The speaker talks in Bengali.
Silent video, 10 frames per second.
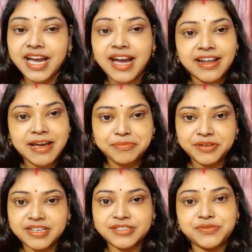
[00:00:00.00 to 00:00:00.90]
আর
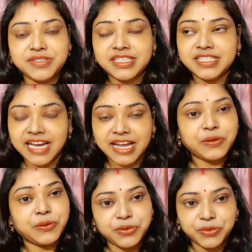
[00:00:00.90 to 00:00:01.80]
আপনারা যদি চান
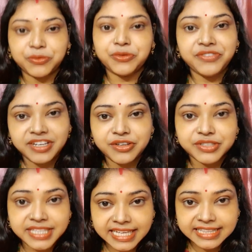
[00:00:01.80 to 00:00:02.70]
অন্য কোনো ভিডিও
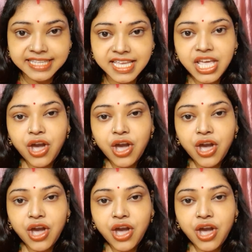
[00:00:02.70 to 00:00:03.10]
দেখতে